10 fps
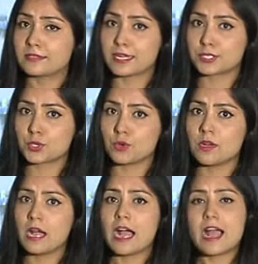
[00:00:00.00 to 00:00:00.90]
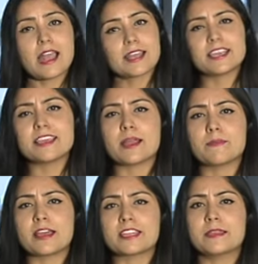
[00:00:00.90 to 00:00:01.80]
दर्शकों आँखें
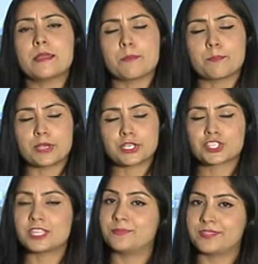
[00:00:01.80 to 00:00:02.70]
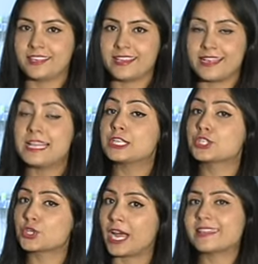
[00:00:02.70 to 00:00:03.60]
हमारी बेशकीमती हैं
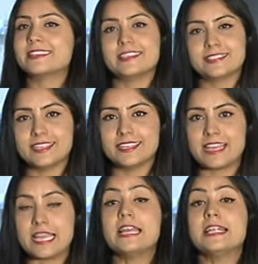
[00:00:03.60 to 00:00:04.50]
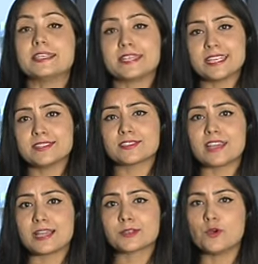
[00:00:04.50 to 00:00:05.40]
शायद इसीलिए
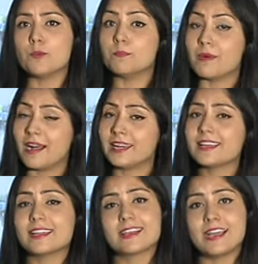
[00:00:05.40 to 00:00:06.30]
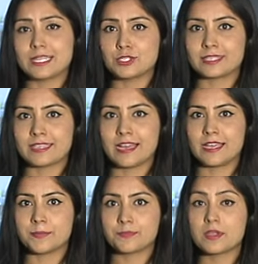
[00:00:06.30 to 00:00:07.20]
नेत्रदान को महादान कहा जाता
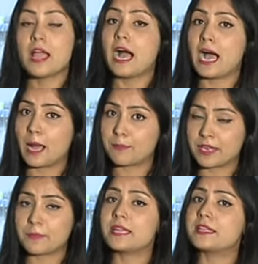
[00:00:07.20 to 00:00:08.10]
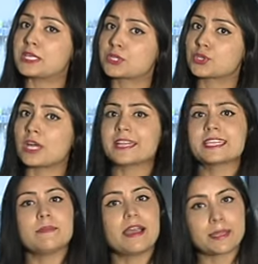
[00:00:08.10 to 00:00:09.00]
है आपने भी नेत्रदान
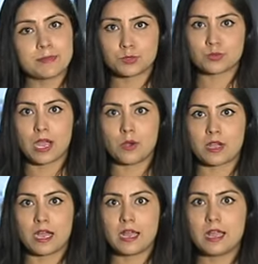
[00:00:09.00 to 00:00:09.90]
के बारे में सुना होगा